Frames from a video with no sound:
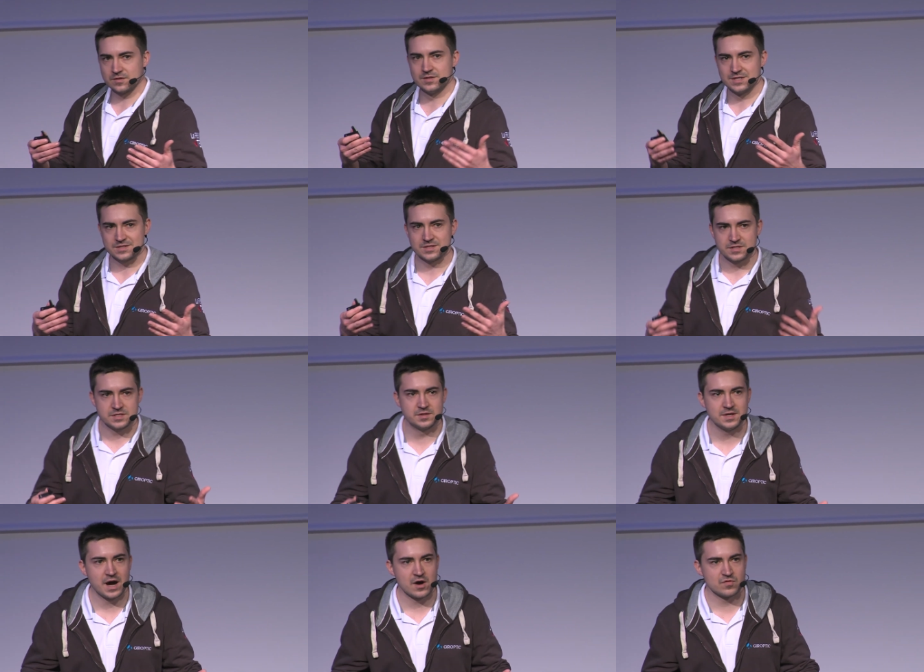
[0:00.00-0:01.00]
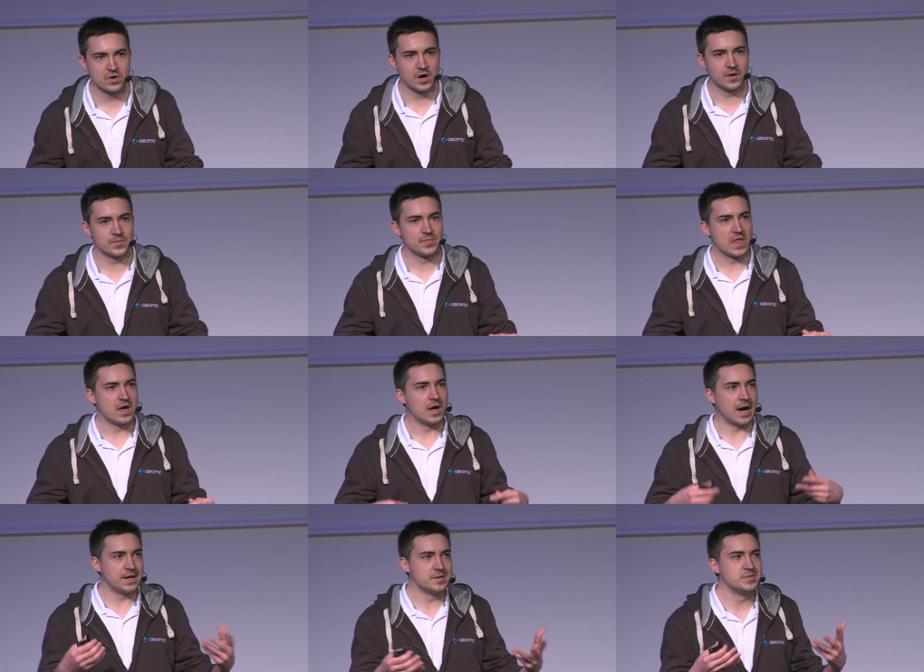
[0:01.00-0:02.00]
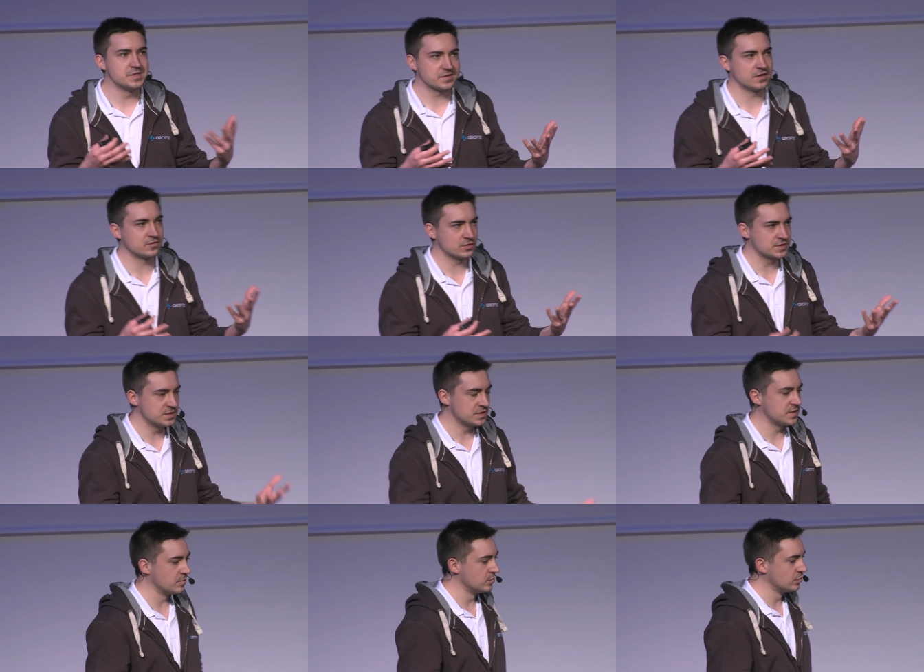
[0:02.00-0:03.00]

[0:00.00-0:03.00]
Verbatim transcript: nécessité à avoir un, administrateur système,